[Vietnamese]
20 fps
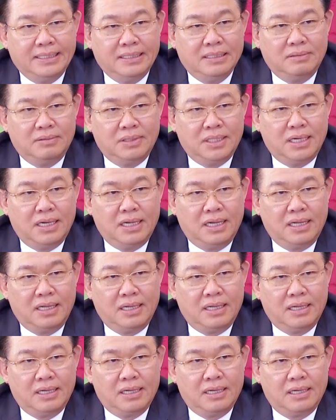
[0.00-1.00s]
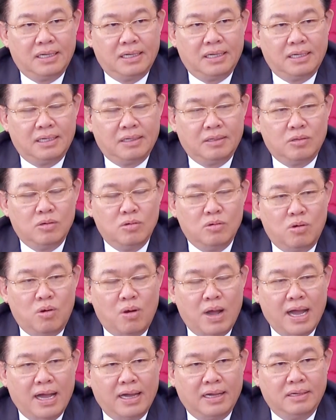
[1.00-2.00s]
như vấn đề à, khủng
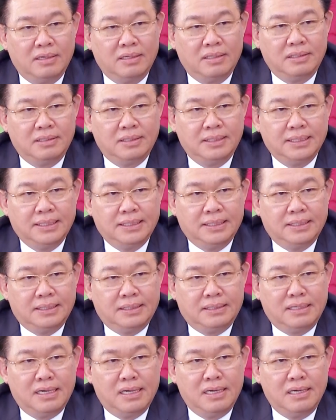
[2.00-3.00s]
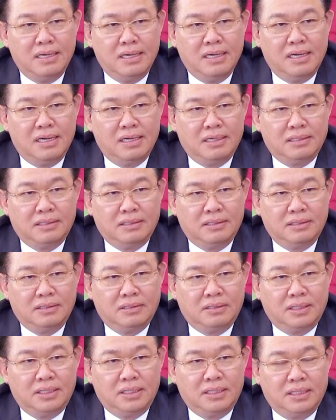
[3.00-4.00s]
hoảng năng lượng
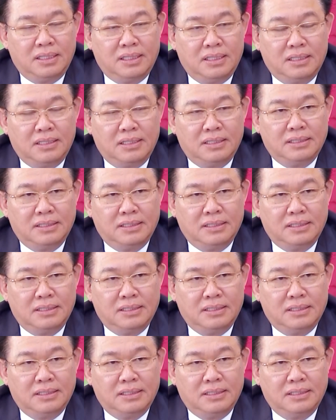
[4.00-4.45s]
rồi à,